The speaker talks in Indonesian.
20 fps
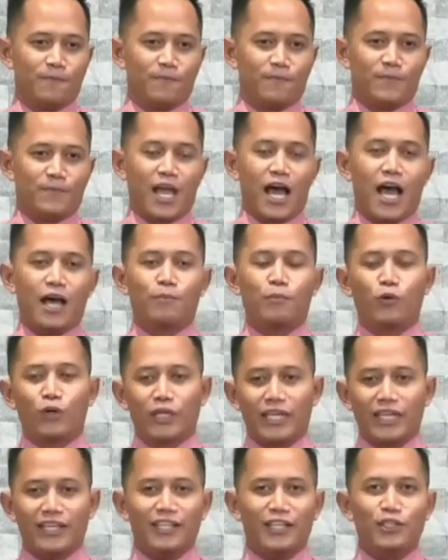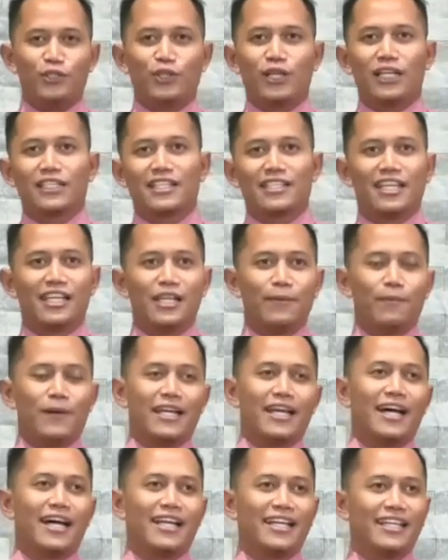Dan mungkin ini juga terjadi
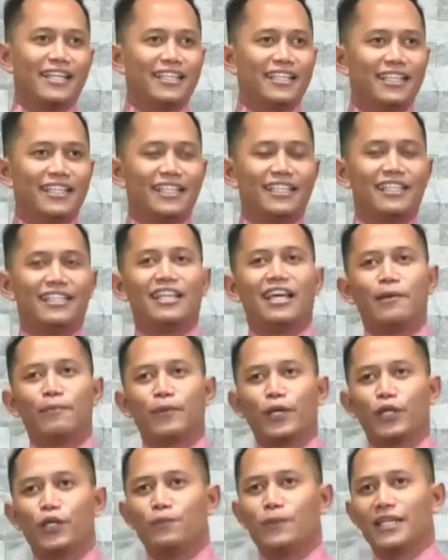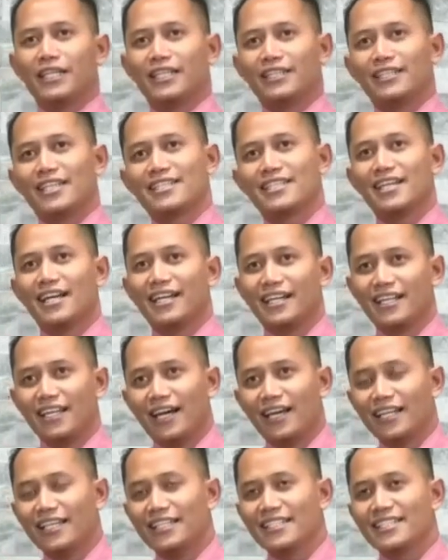pada hari ini di dalam kehidupan kita
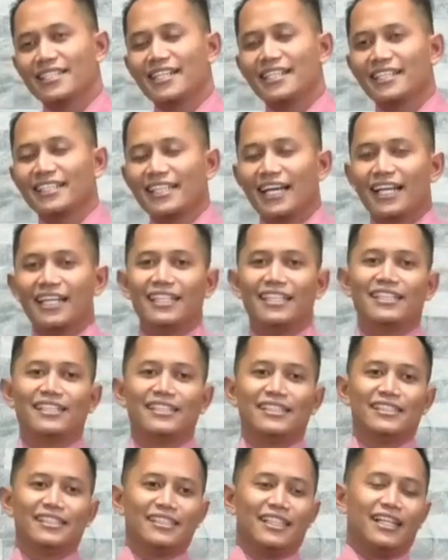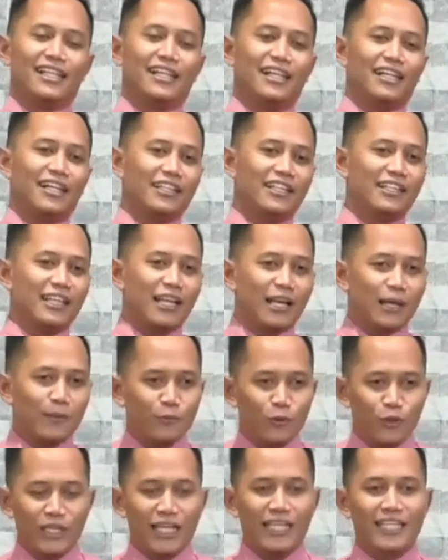sehari-hari. Seringkali uh, di dalam
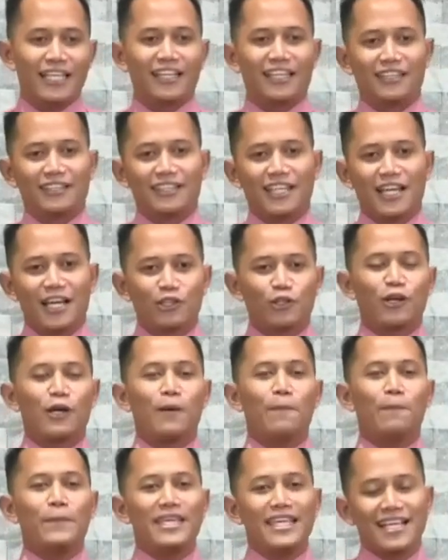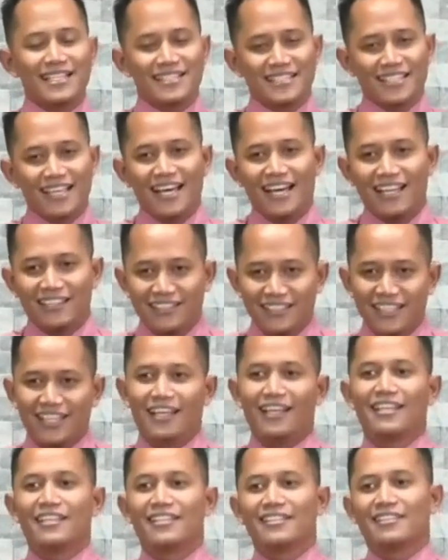budaya kita atau kebiasaannya
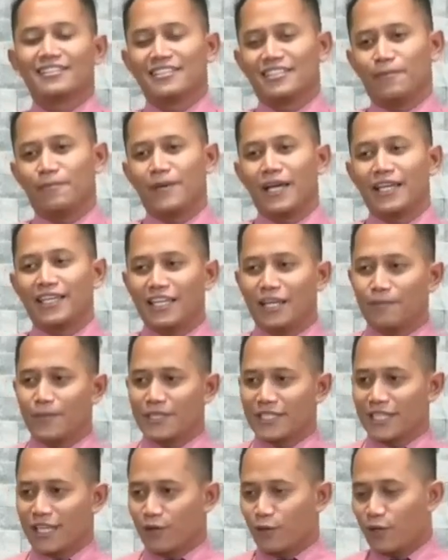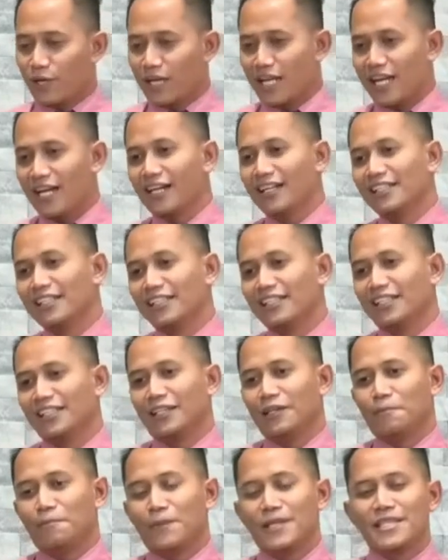sebagian besar orang
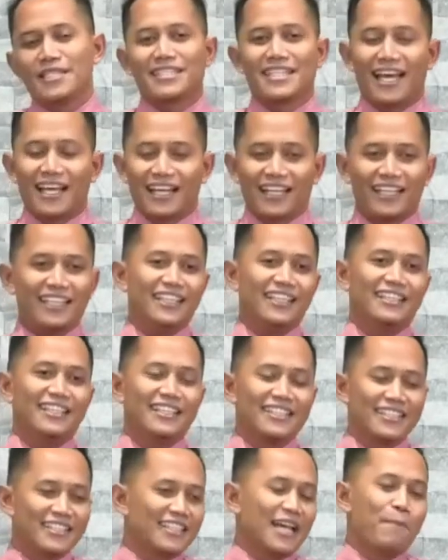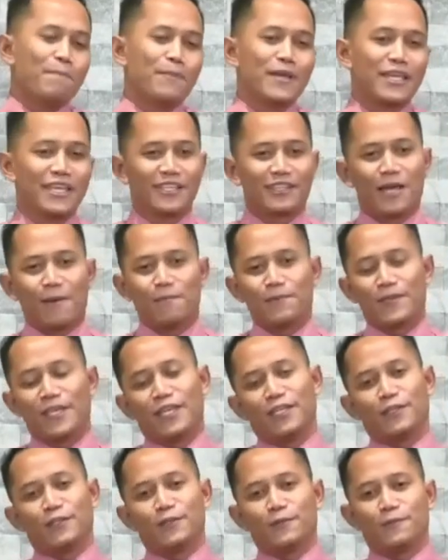mencari si kambing hitamnya
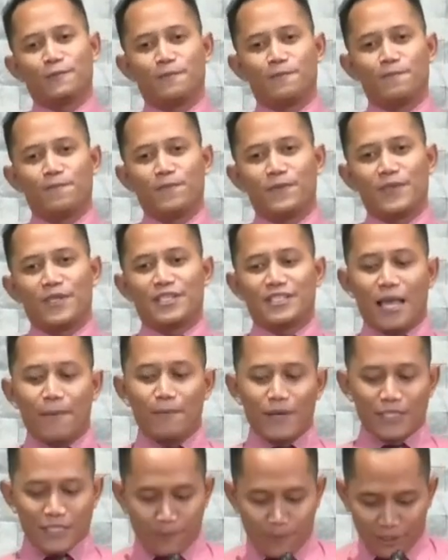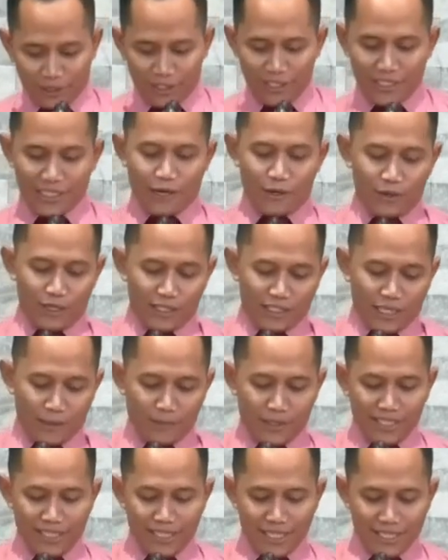itu. Sama seperti kalau kita
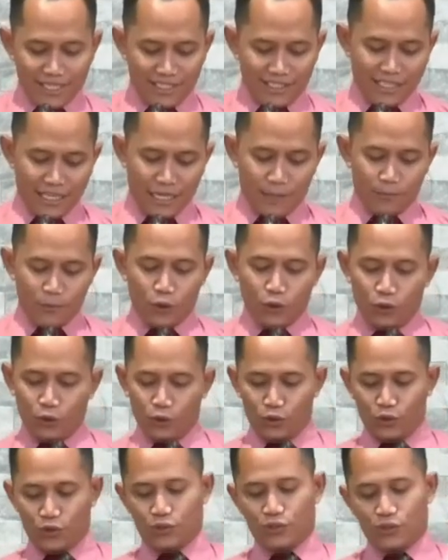melihat di dalam Yunus,